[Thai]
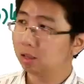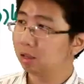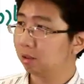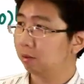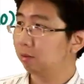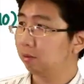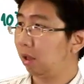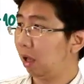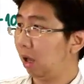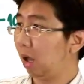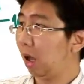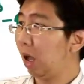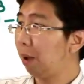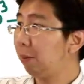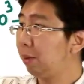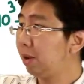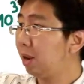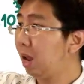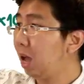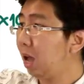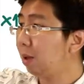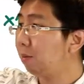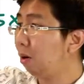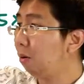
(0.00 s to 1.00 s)
หาค่าไม่
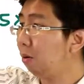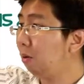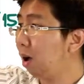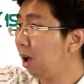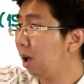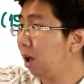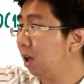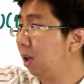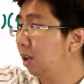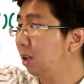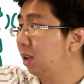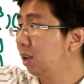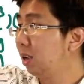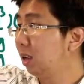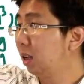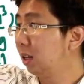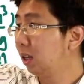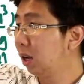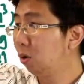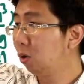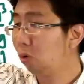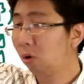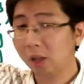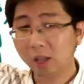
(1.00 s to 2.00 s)
ได้ เพราะว่า
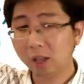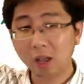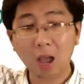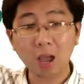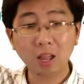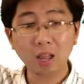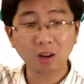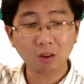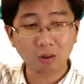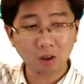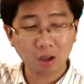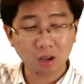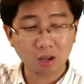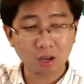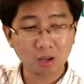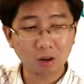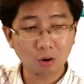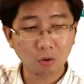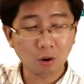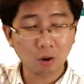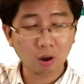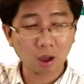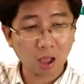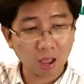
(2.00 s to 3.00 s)
เรารู้แค่ค่าเดียวกันคือ
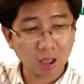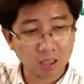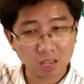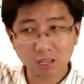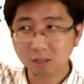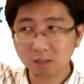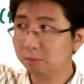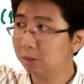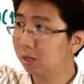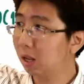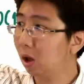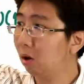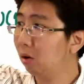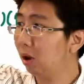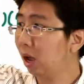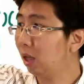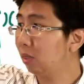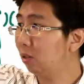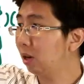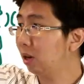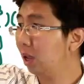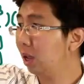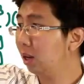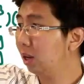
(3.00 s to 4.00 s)
รู้ว่าค่า h มันเท่ากัน
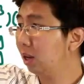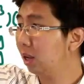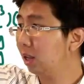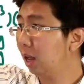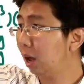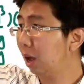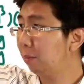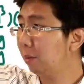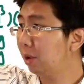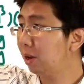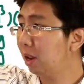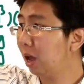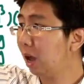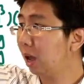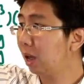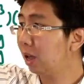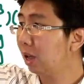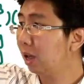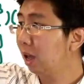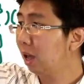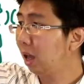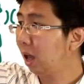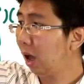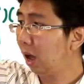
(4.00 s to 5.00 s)
ตัวเนี้ยเลยทำไม่ได้
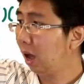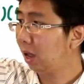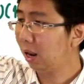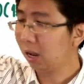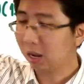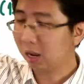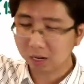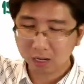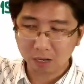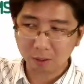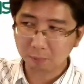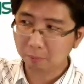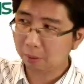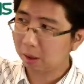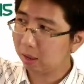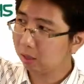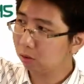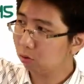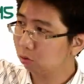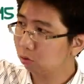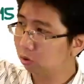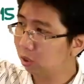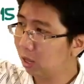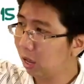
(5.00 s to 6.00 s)
อ่ะถ้ากระเถิบไป
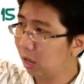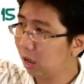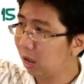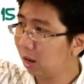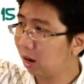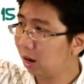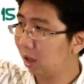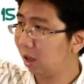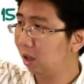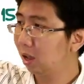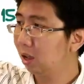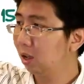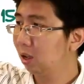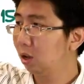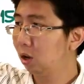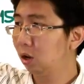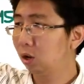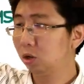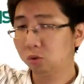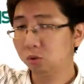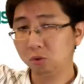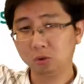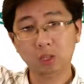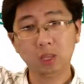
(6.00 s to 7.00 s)
จุดที่ 5 ล่ะ
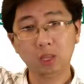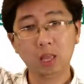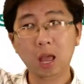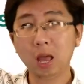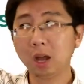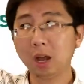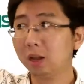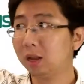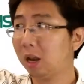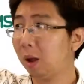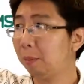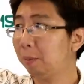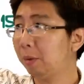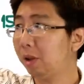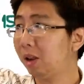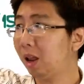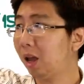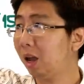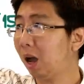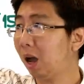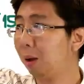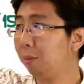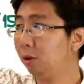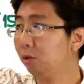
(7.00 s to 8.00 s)
จุดที่ 5 ก็ทำไม่ได้
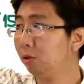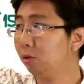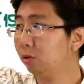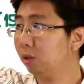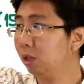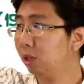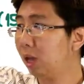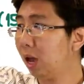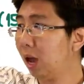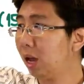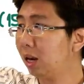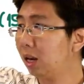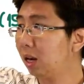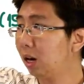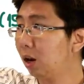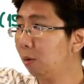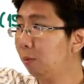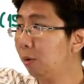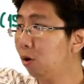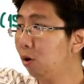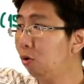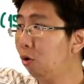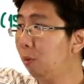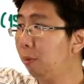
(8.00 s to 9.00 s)
ครับเพราะจุดที่5เนี่ยเรา
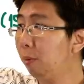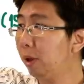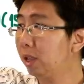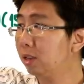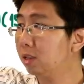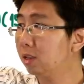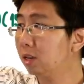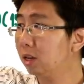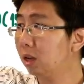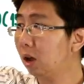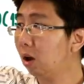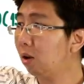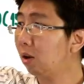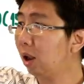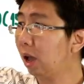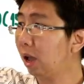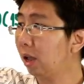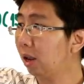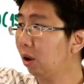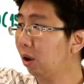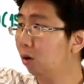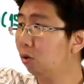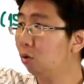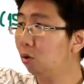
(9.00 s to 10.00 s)
ไม่รู้ว่าเพเชอร์เท่าไหร่
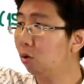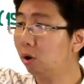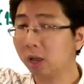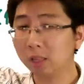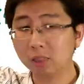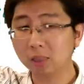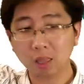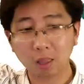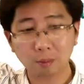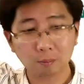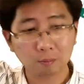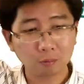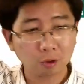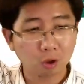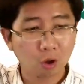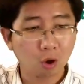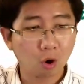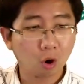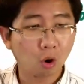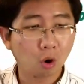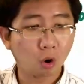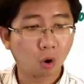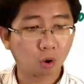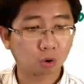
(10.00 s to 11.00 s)
เรารู้แค่เทม
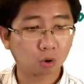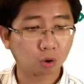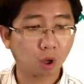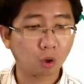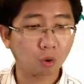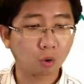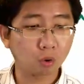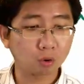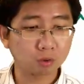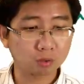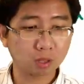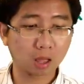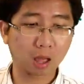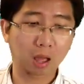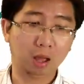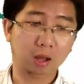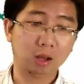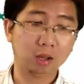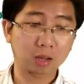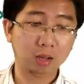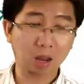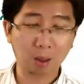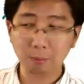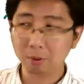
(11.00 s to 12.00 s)
600 องศา
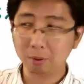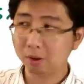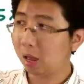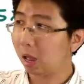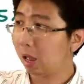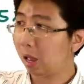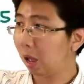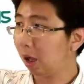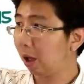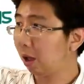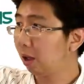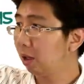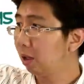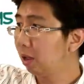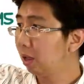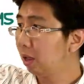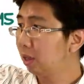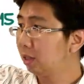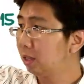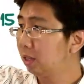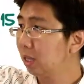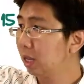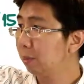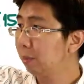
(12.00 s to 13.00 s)
ก็ทำไม่ได้อ่ะ
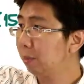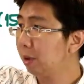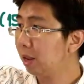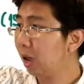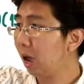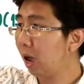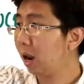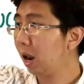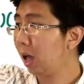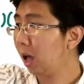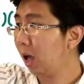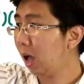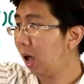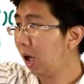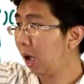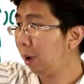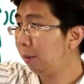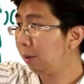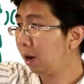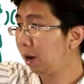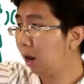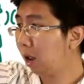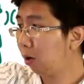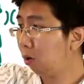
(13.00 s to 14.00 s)
4 ไม่ได้ละ 5
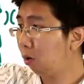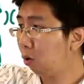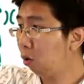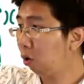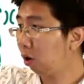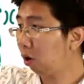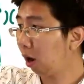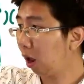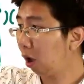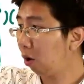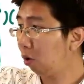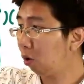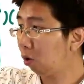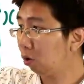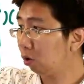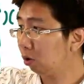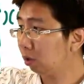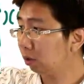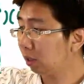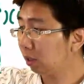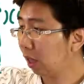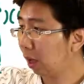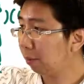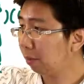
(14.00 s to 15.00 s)
ไม่ได้ละ6ล่ะ
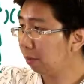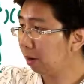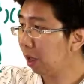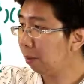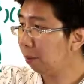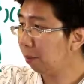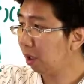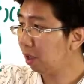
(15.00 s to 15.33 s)
6 ทำได้ไหม